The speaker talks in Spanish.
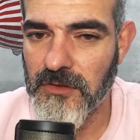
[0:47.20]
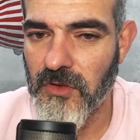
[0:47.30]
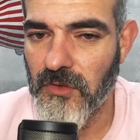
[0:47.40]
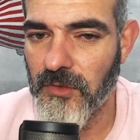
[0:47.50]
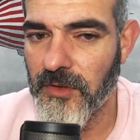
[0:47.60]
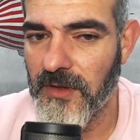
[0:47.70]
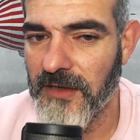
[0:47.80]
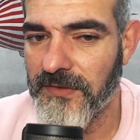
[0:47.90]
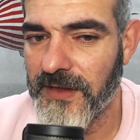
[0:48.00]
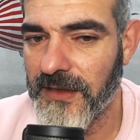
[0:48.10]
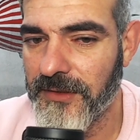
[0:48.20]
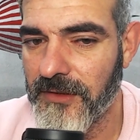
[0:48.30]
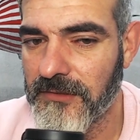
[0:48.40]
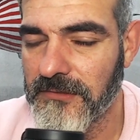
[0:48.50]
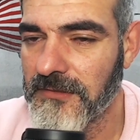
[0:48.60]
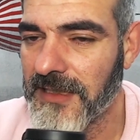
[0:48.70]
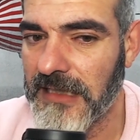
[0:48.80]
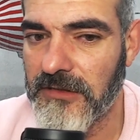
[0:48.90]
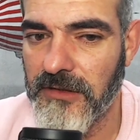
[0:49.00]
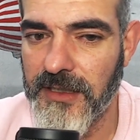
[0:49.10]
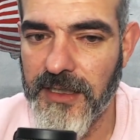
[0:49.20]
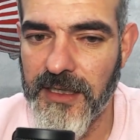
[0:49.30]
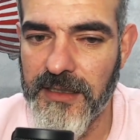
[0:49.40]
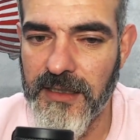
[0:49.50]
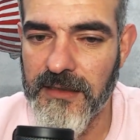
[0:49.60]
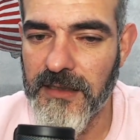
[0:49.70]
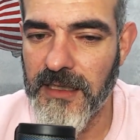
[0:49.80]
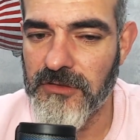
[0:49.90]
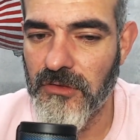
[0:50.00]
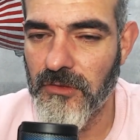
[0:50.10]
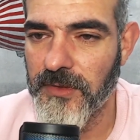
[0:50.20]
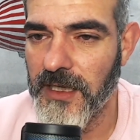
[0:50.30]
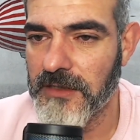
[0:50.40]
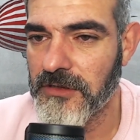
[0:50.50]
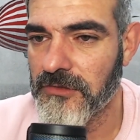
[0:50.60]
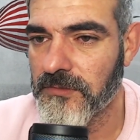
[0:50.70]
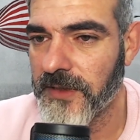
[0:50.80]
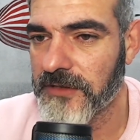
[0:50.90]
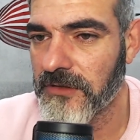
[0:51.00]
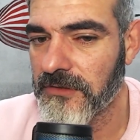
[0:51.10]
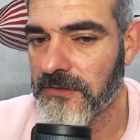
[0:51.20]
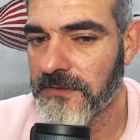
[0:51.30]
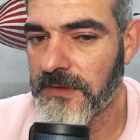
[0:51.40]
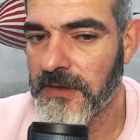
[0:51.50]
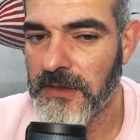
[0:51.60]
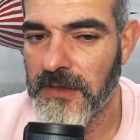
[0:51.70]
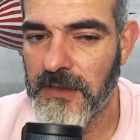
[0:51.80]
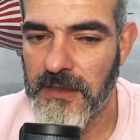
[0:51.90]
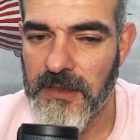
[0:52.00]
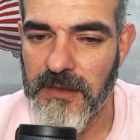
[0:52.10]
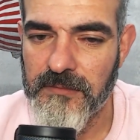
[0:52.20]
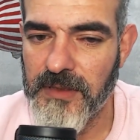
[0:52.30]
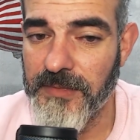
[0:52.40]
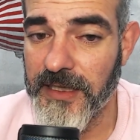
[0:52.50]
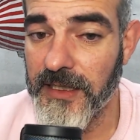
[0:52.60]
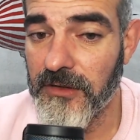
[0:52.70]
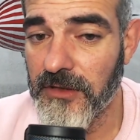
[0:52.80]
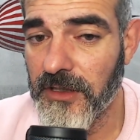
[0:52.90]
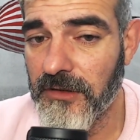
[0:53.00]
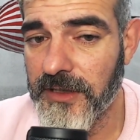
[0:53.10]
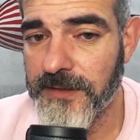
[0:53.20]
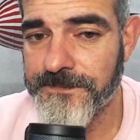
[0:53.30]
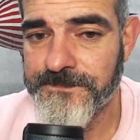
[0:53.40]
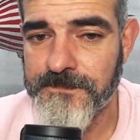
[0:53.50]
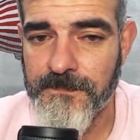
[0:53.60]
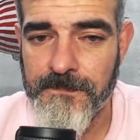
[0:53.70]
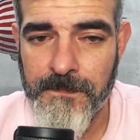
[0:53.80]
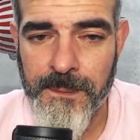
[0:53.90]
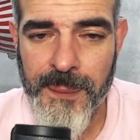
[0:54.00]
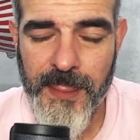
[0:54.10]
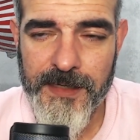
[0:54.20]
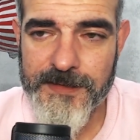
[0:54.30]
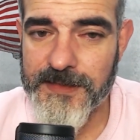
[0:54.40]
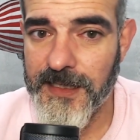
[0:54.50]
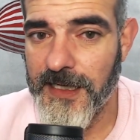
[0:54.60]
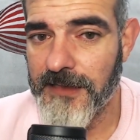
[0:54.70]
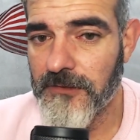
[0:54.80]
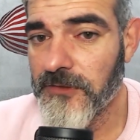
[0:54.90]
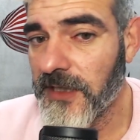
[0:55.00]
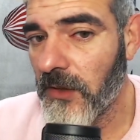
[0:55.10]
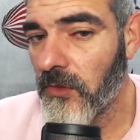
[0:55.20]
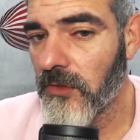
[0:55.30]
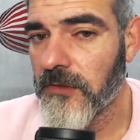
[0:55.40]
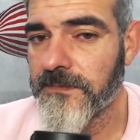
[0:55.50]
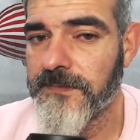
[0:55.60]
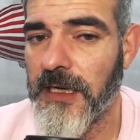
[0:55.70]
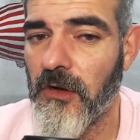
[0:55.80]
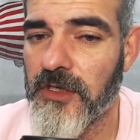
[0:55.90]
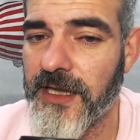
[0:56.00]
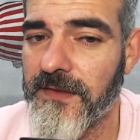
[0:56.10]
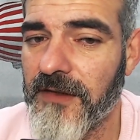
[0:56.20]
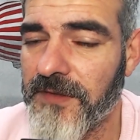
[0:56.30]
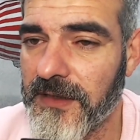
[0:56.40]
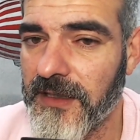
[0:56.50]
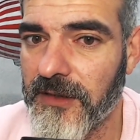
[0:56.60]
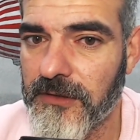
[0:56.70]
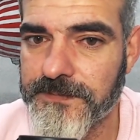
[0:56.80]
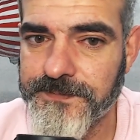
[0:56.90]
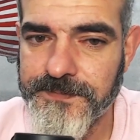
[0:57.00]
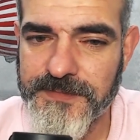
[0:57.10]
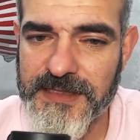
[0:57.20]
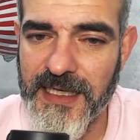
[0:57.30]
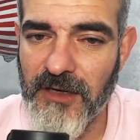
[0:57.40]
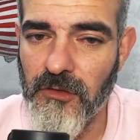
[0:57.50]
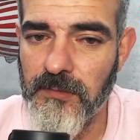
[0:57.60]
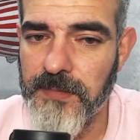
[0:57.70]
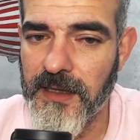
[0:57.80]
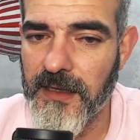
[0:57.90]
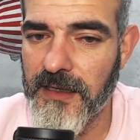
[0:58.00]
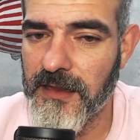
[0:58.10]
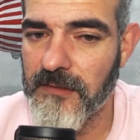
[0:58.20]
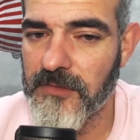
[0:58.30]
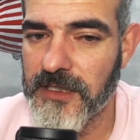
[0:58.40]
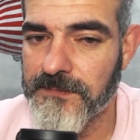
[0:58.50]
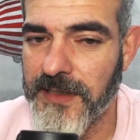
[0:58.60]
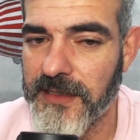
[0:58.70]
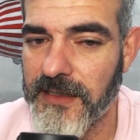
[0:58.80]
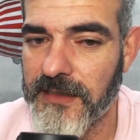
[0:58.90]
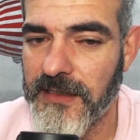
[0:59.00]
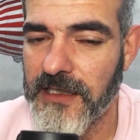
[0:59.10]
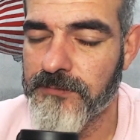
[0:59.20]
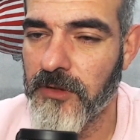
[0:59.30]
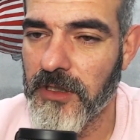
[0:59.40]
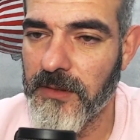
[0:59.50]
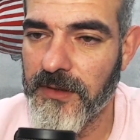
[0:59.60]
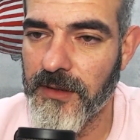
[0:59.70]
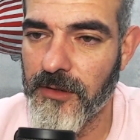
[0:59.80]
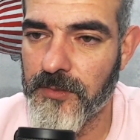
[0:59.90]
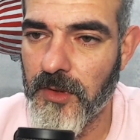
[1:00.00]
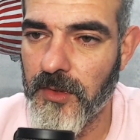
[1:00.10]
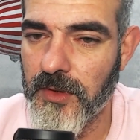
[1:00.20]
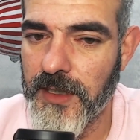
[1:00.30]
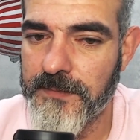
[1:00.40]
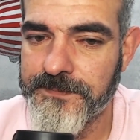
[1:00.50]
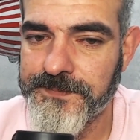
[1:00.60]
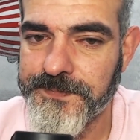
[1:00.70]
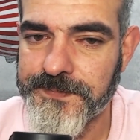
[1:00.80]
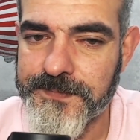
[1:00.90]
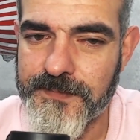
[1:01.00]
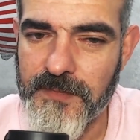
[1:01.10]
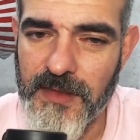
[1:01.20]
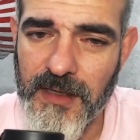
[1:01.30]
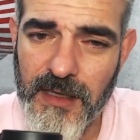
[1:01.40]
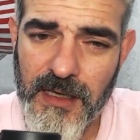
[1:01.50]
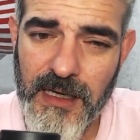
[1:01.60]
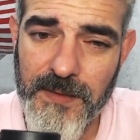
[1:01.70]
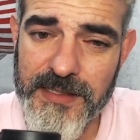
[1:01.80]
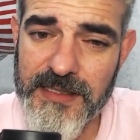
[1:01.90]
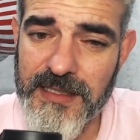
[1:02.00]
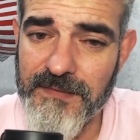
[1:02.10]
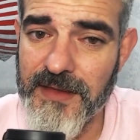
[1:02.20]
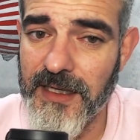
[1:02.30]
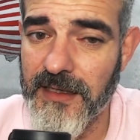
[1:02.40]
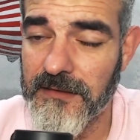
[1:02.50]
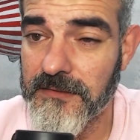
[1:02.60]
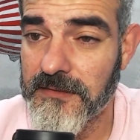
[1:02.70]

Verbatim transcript: corrupción en la federación, caso Negreira, caso Rubieles y sus pesos. Me imagino que hoy será un día duro para los que han defendido que la culpa del racismo en España es porque Vinicius provoca. A ver si se enteran